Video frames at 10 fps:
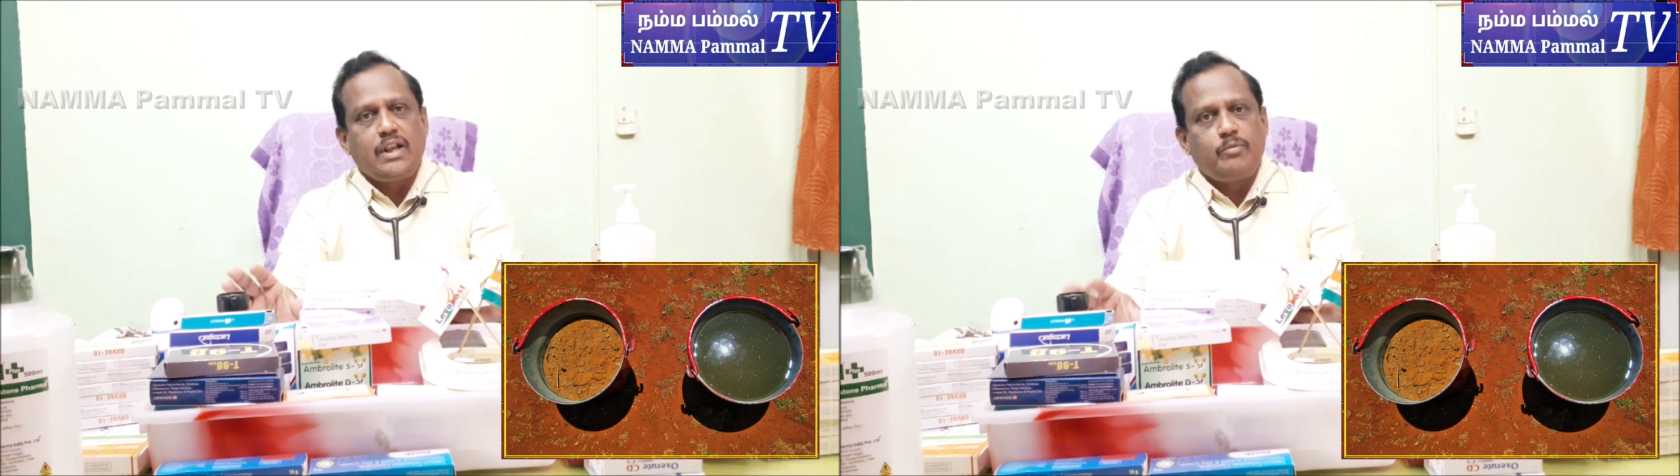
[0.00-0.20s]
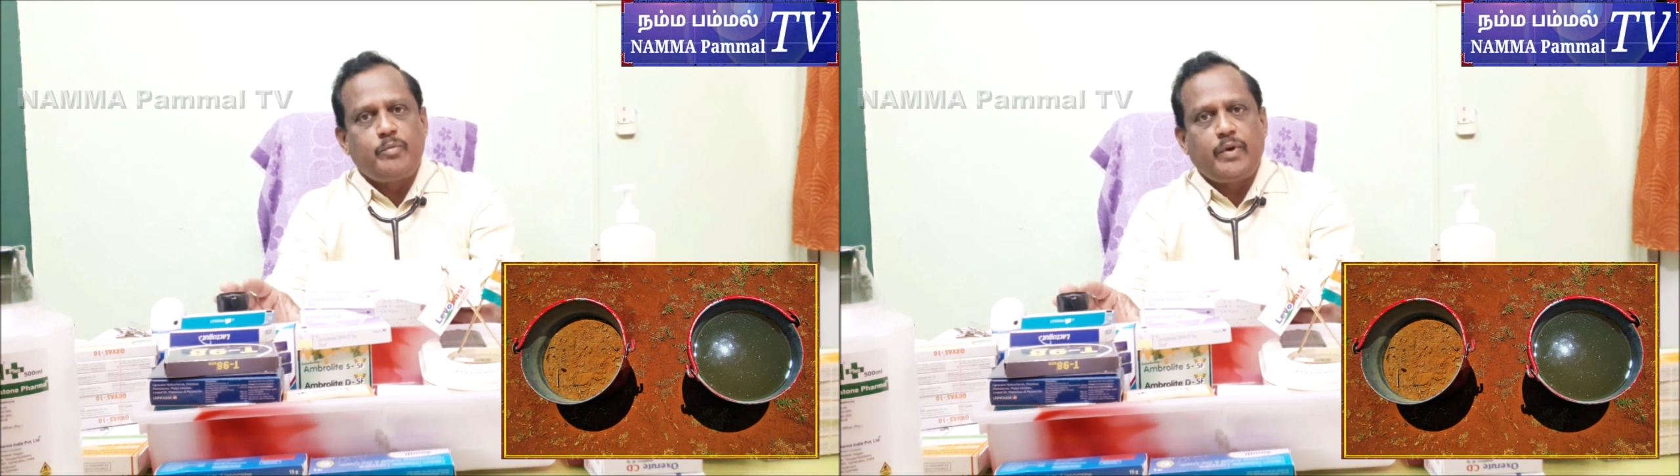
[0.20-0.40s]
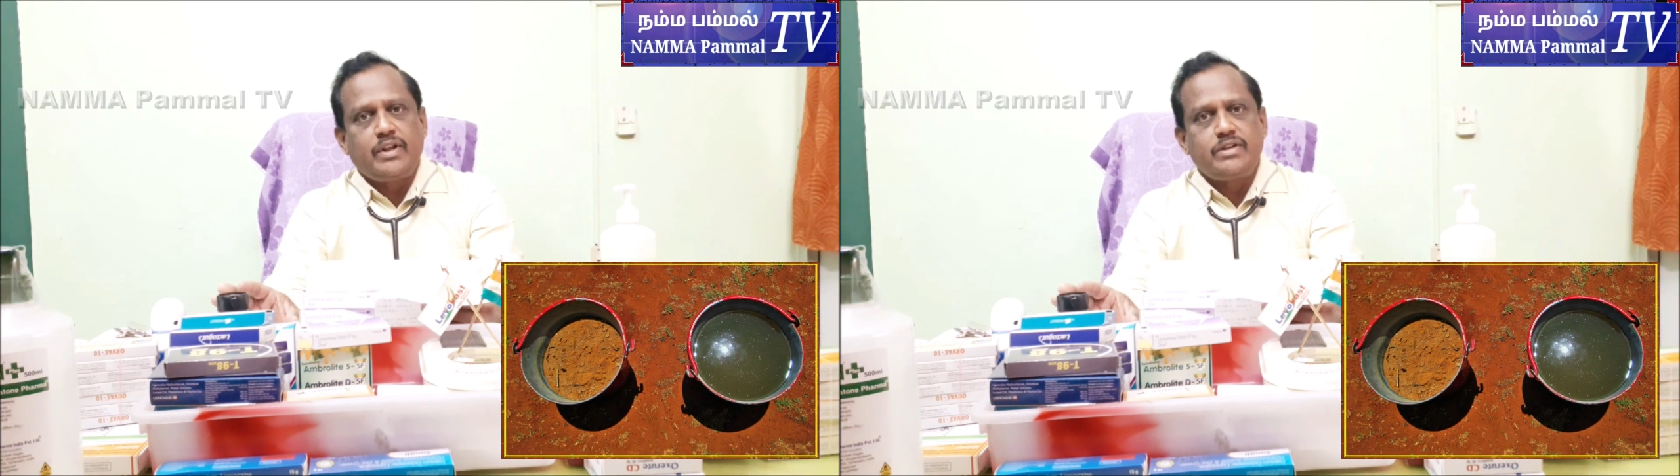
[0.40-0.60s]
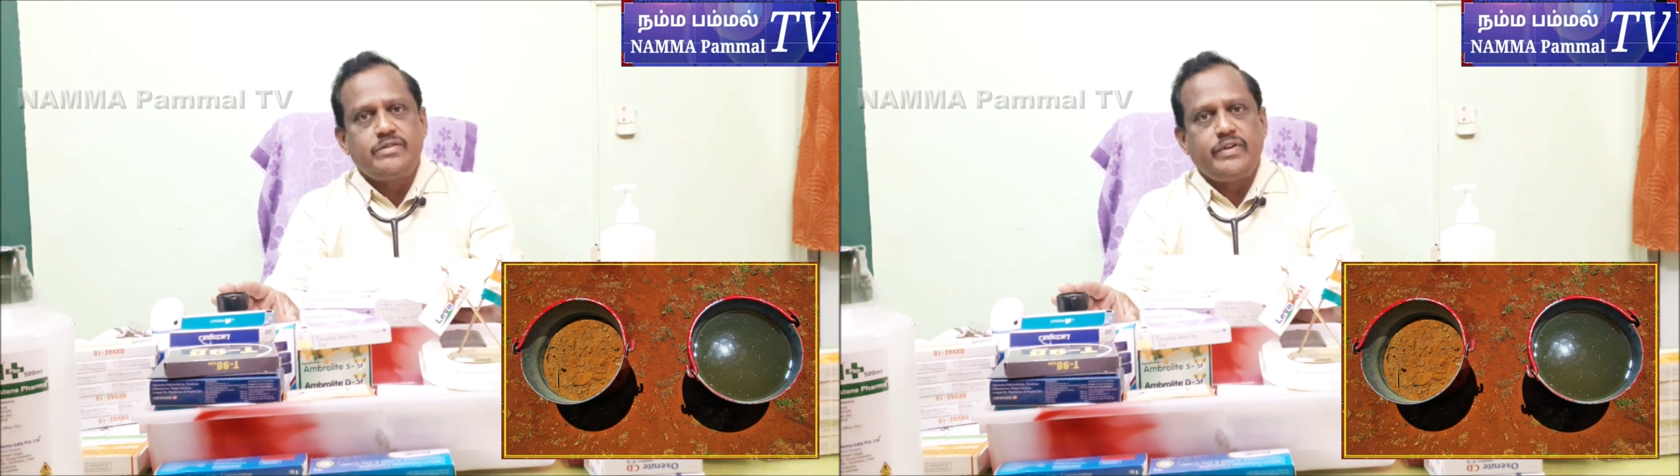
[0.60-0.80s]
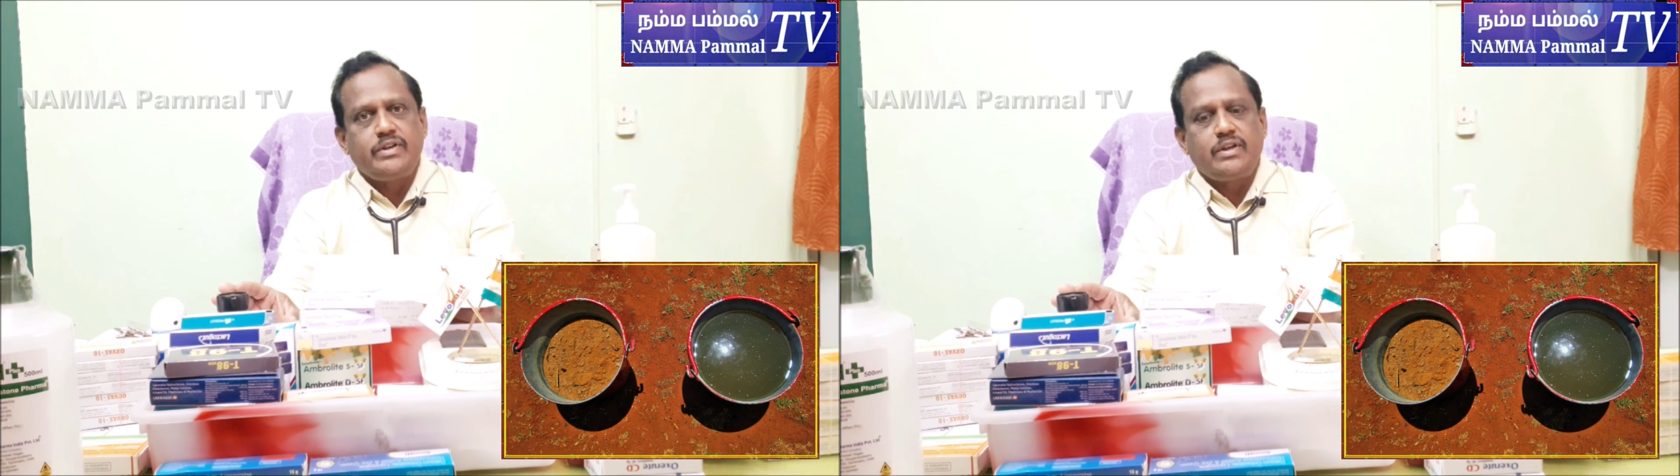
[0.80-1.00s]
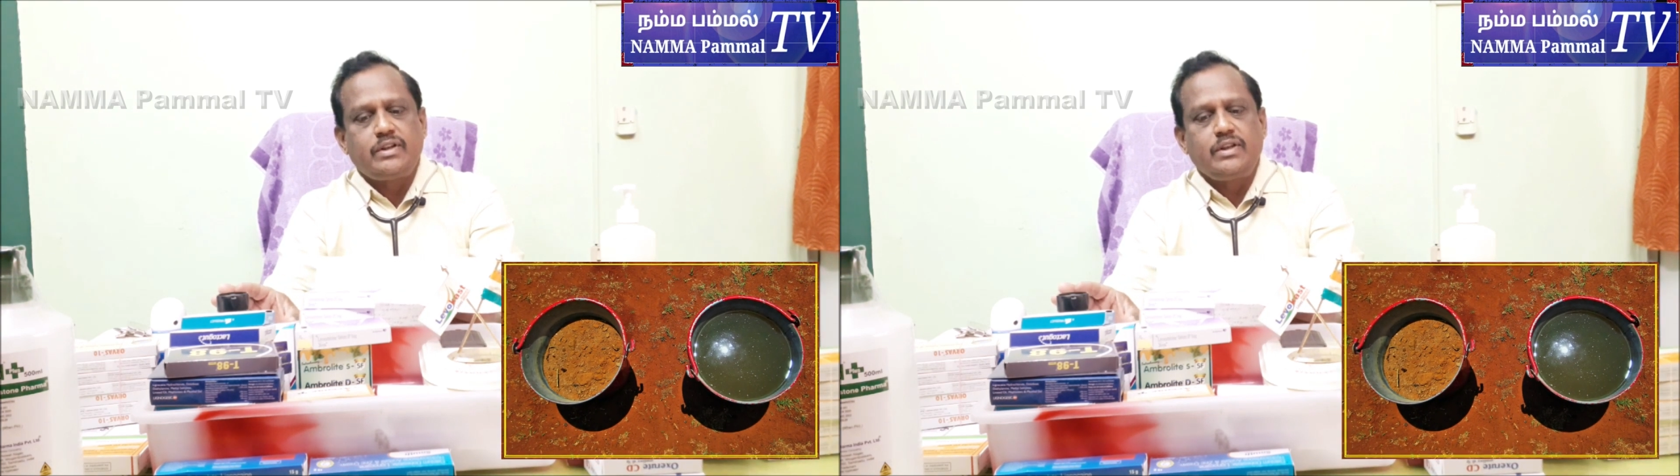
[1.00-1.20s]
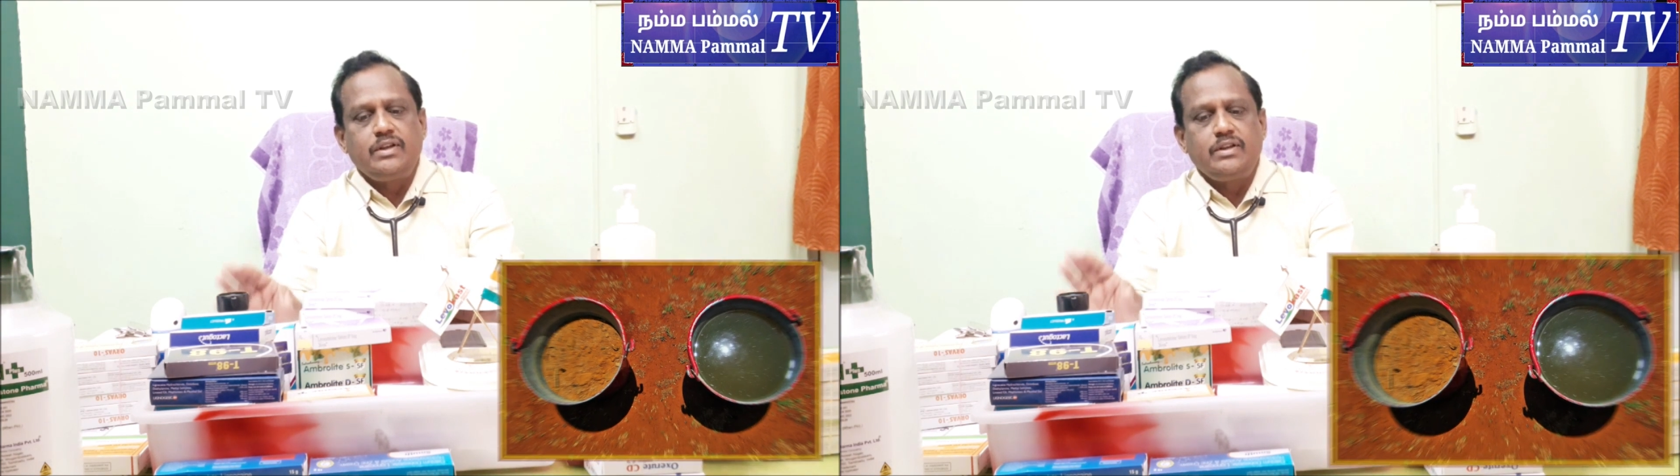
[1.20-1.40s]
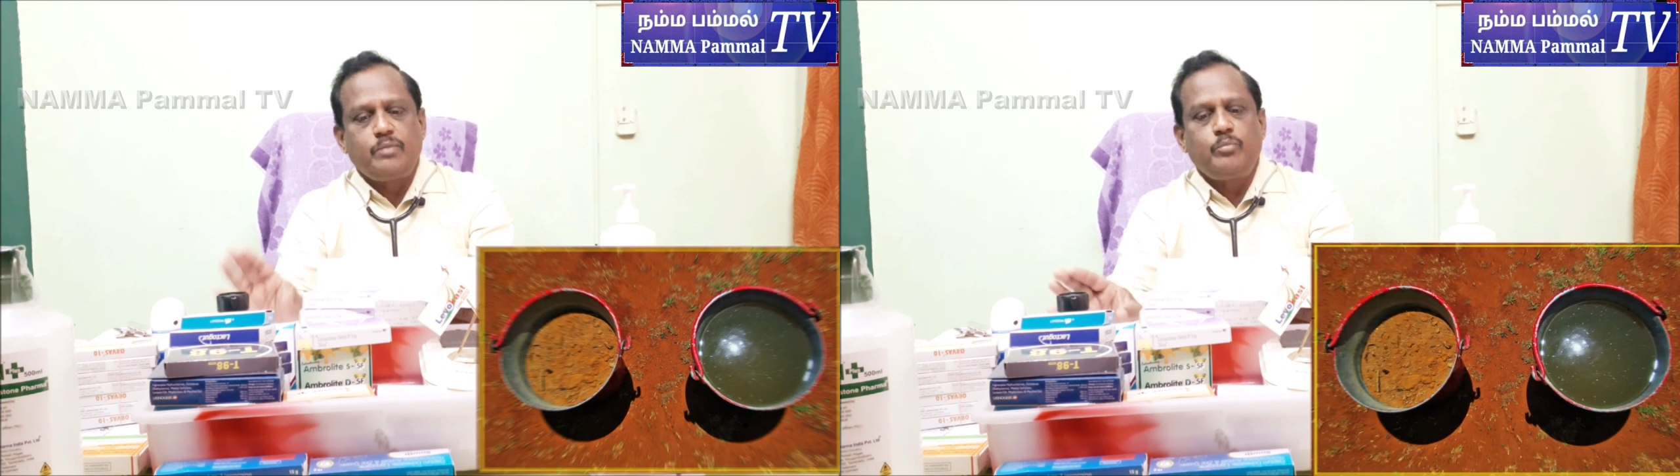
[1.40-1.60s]
நம்ம பட்டாசு வெடிக்கிறது
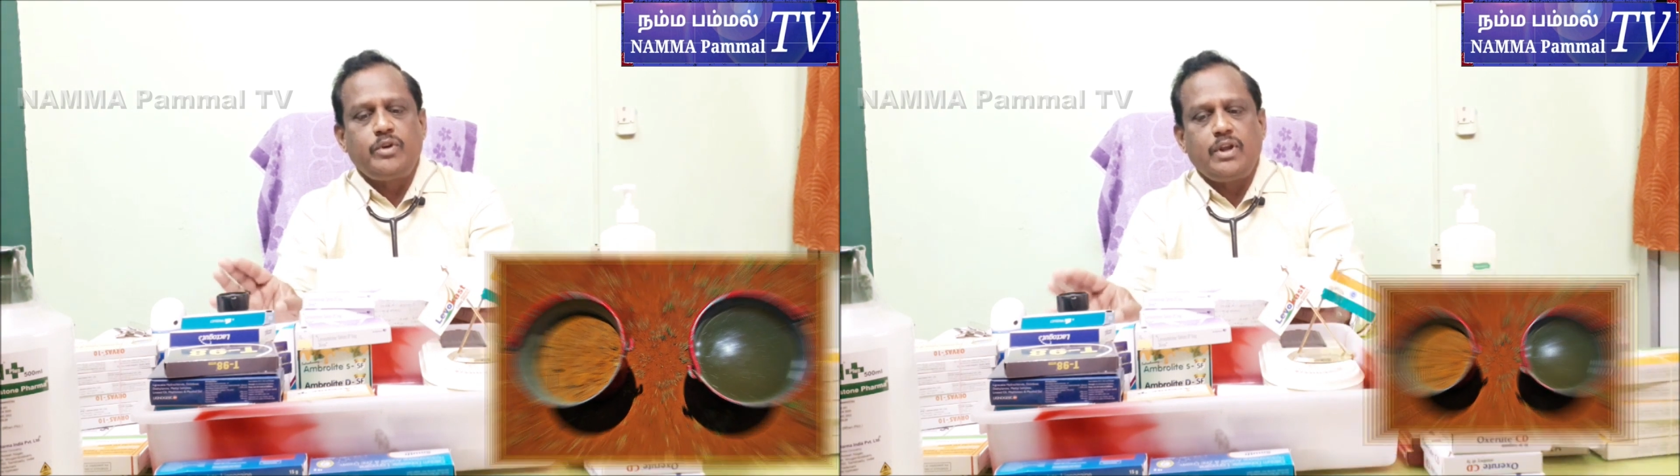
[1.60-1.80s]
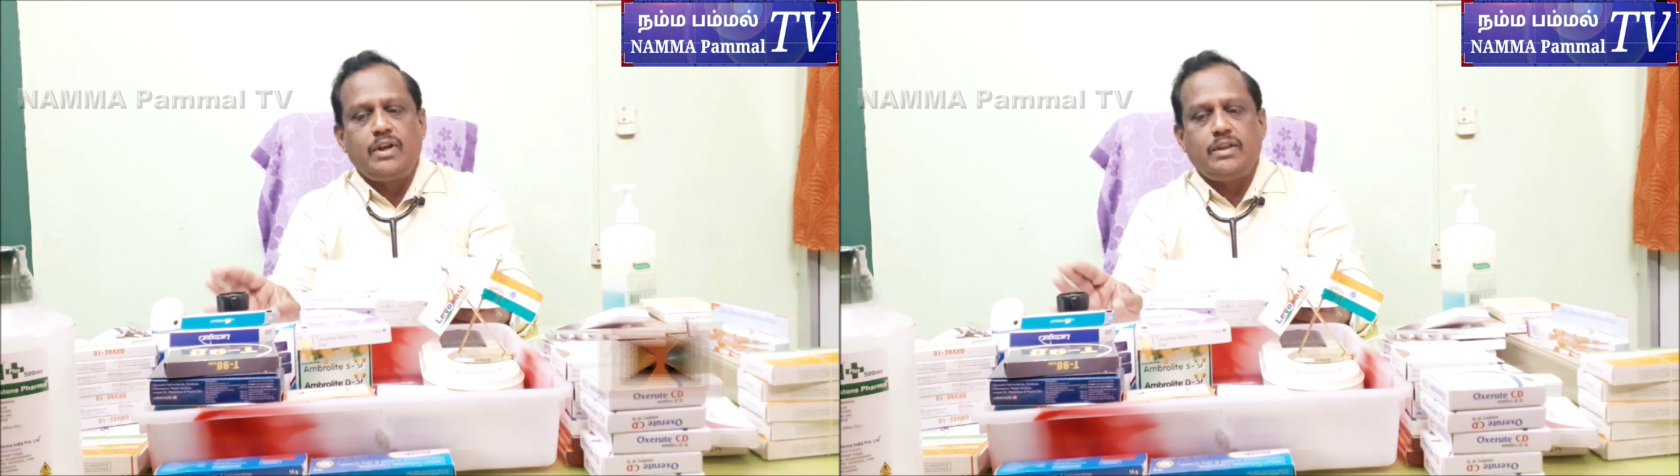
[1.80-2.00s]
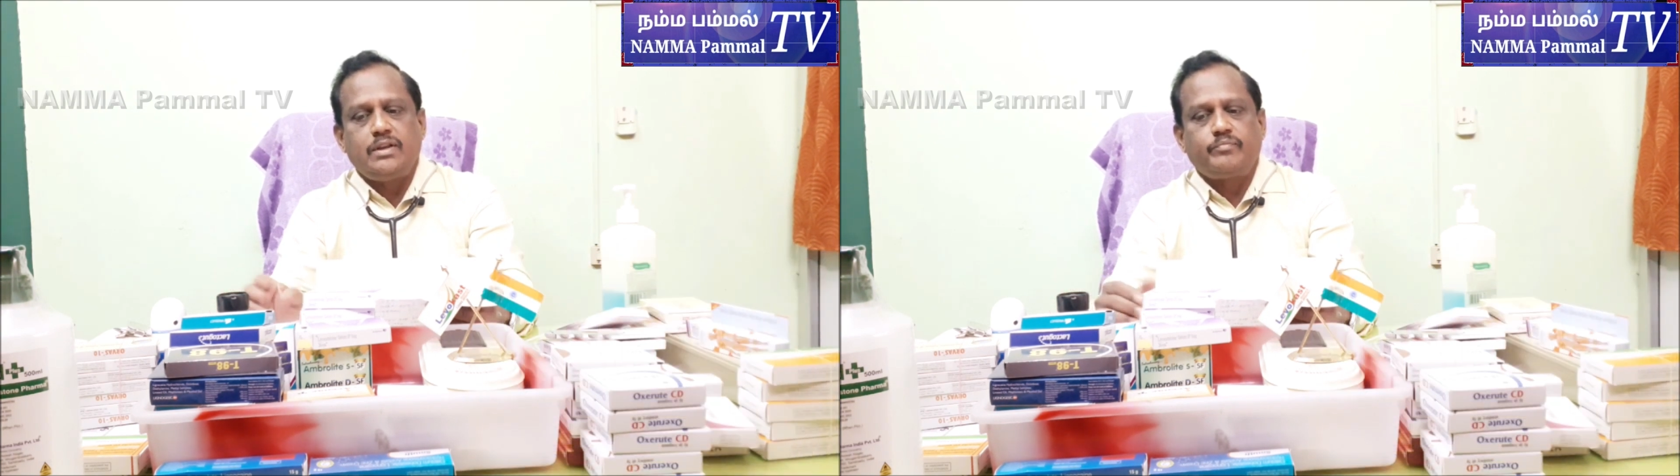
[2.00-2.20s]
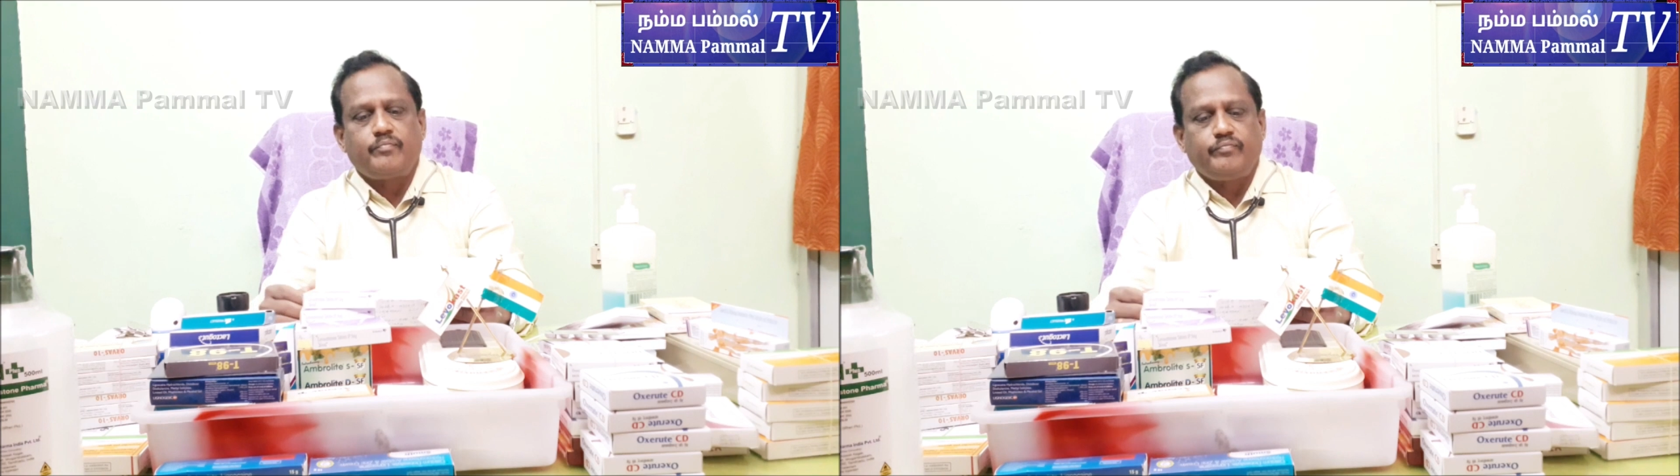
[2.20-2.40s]
ரொம்ப நல்லது